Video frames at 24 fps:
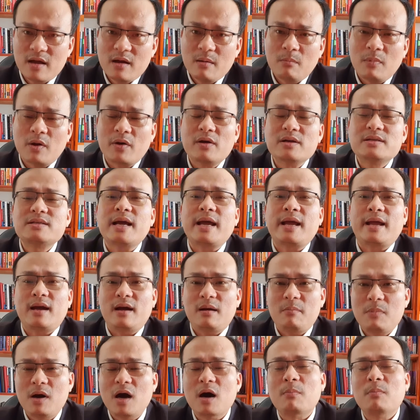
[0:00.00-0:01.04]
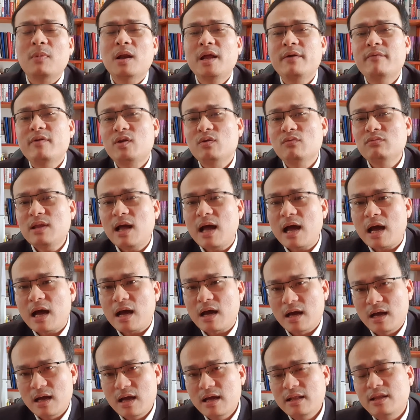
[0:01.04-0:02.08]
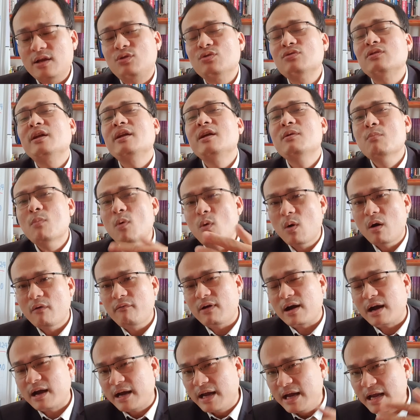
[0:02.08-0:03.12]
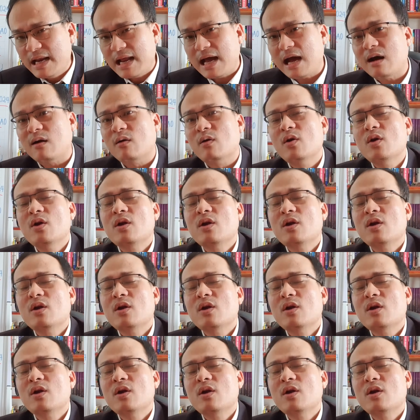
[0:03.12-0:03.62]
mà nó rẻ mà hợp lý với chúng ta thì chúng ta đi mua và khi nào